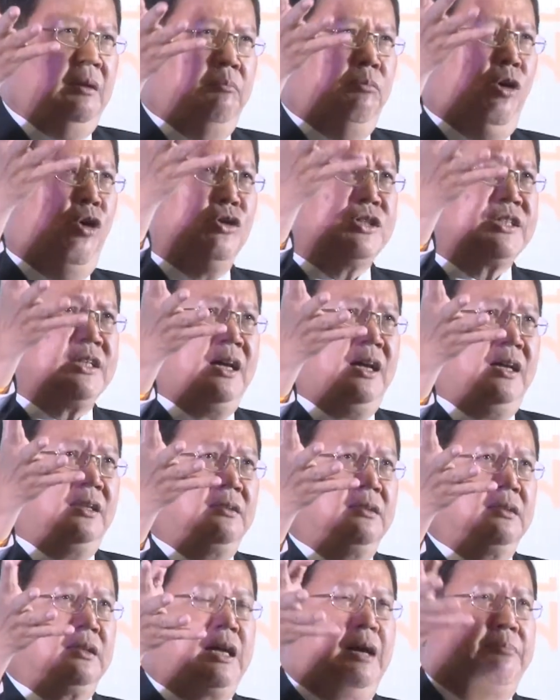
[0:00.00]
โมซาร์ท
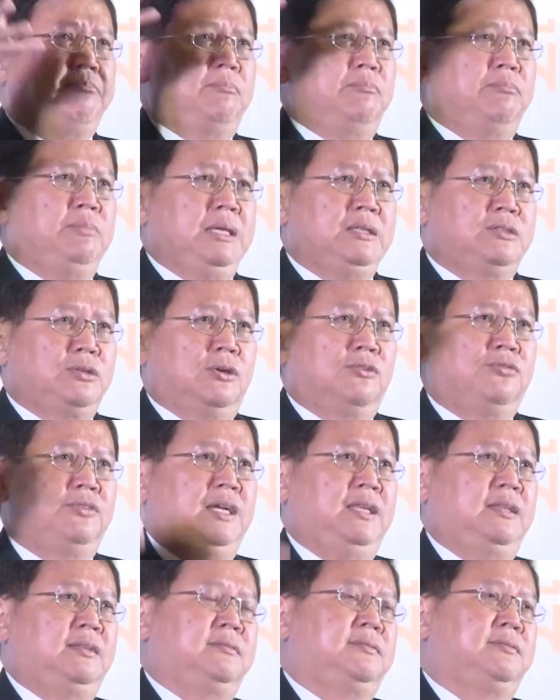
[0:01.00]
กับบีโธเฟ
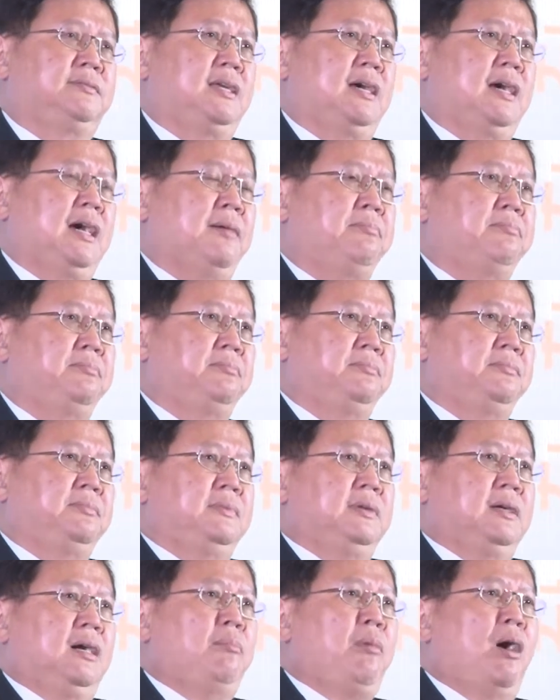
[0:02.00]
นนะครับ
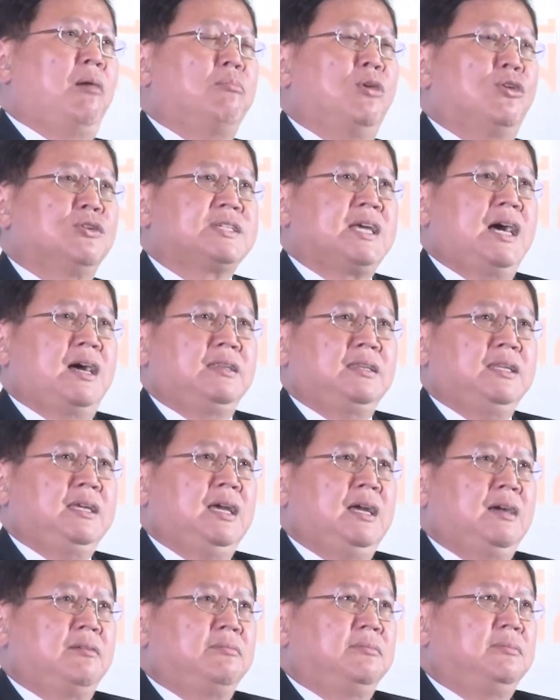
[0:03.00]
เขาบอกโมซาร์ท
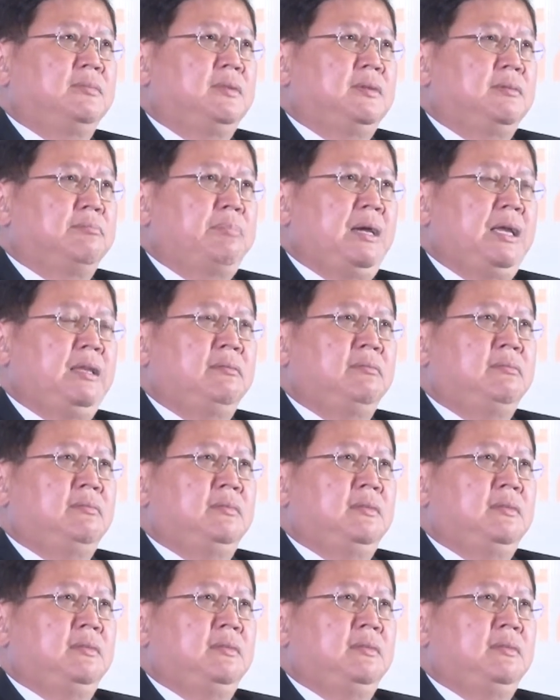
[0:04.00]
เนี่ยเป็น